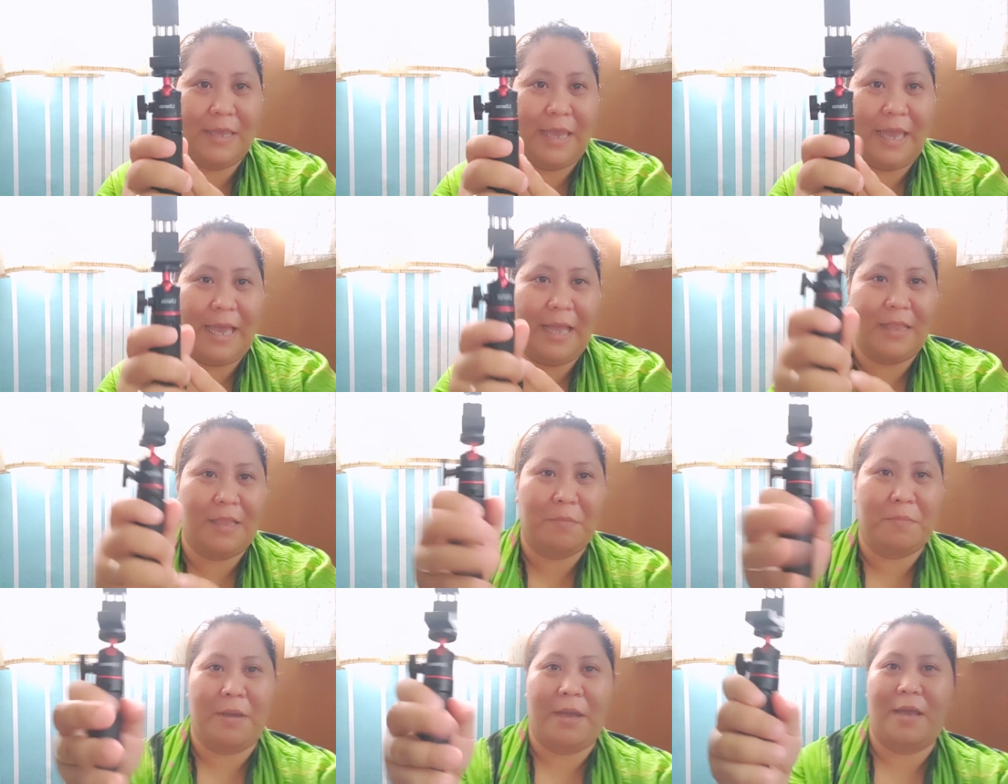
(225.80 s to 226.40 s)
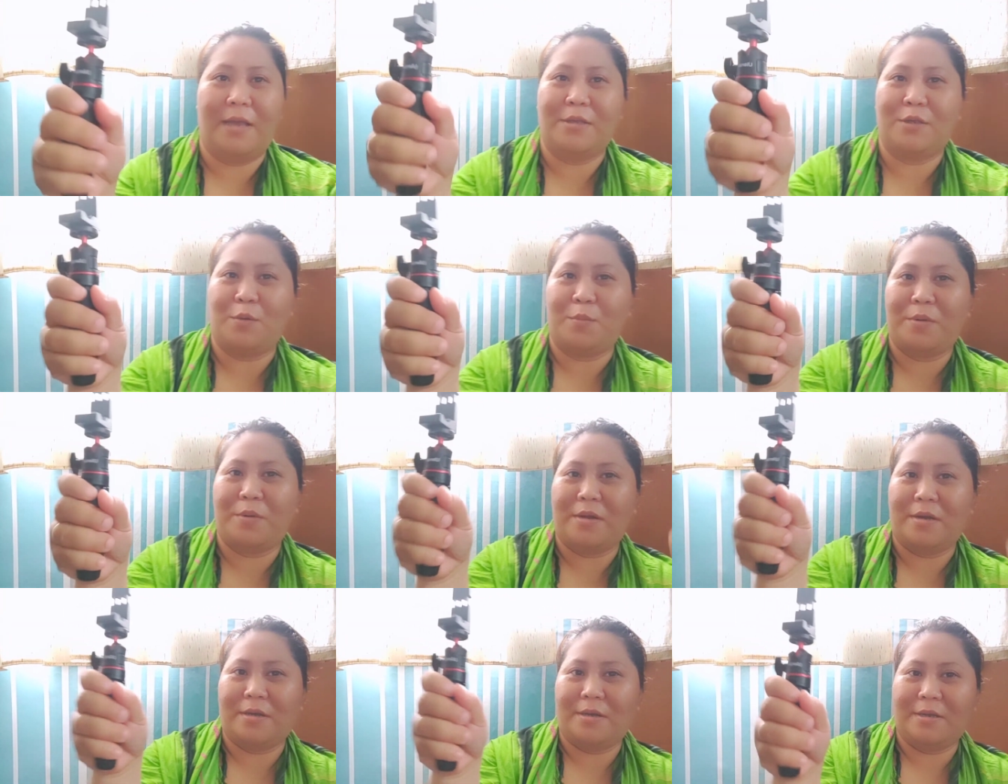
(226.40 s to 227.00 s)
yeah, di ba?
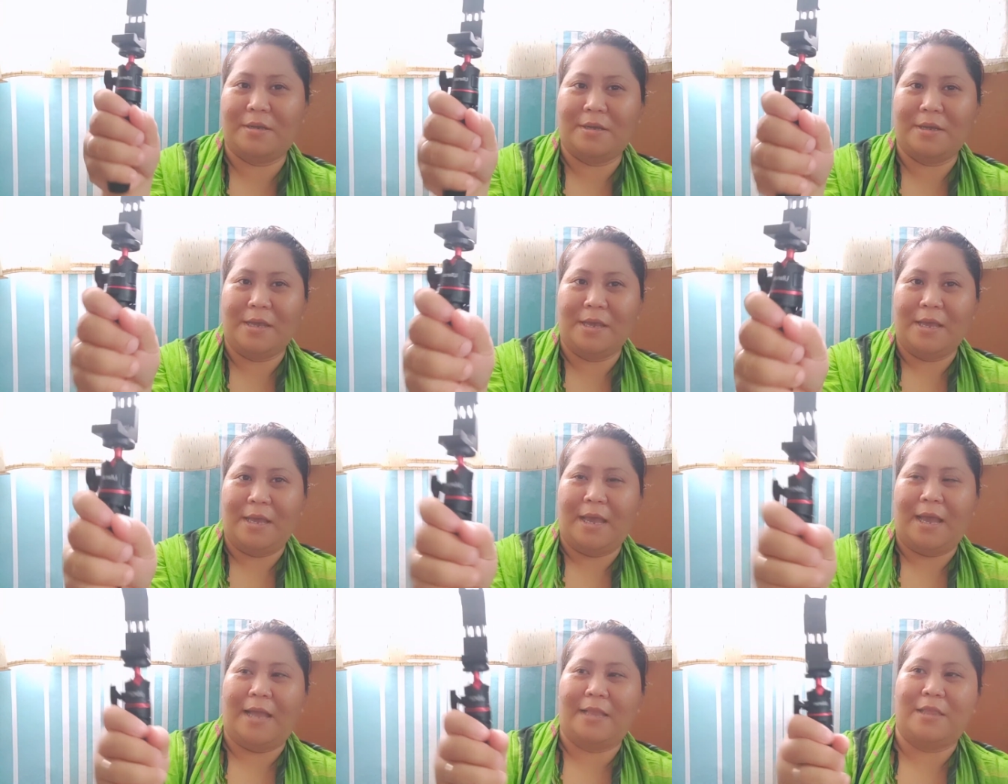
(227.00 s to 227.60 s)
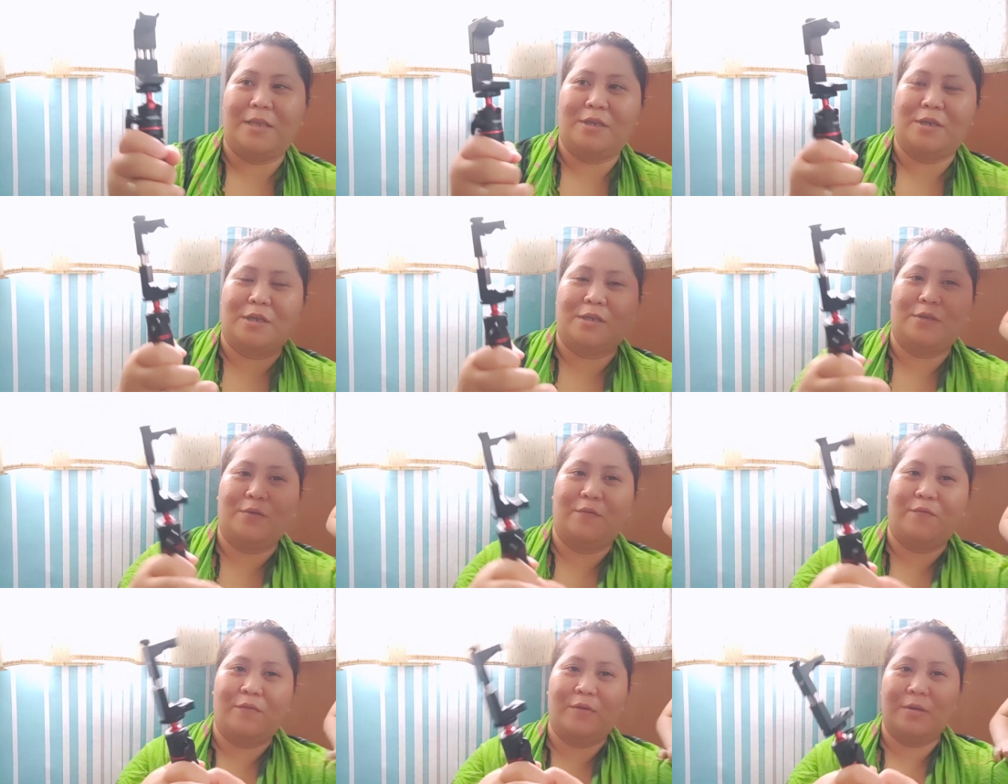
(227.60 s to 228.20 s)
Sobrang handle siya.
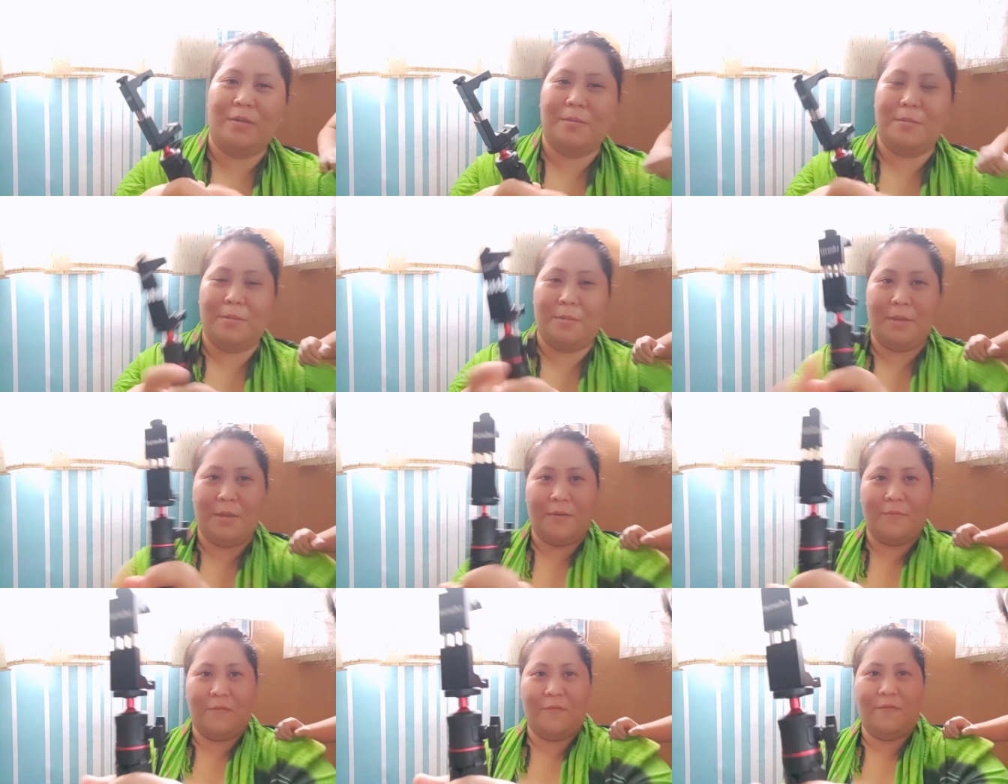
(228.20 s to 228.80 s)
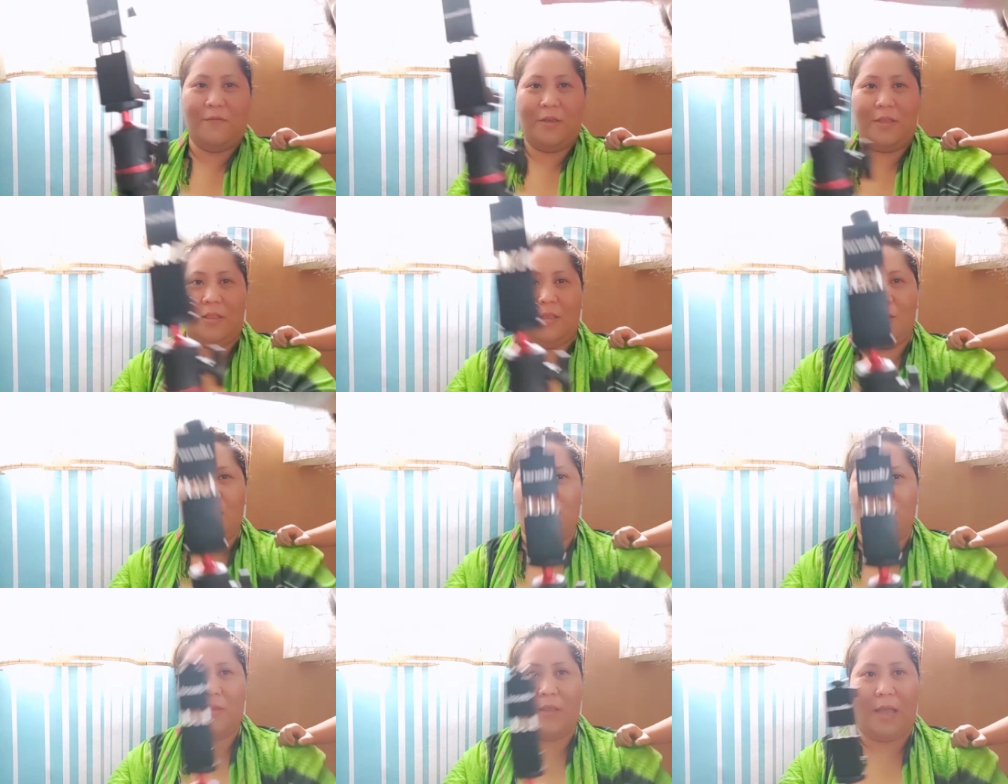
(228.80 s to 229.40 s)
So, kung
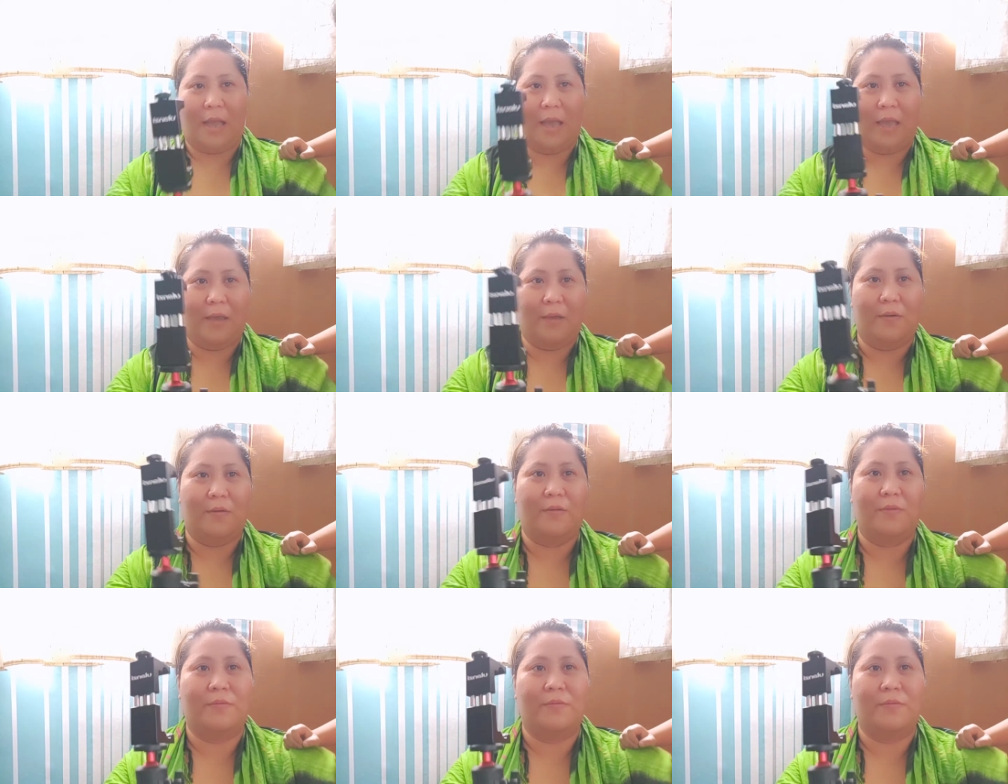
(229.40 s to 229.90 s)
nag-video tayo,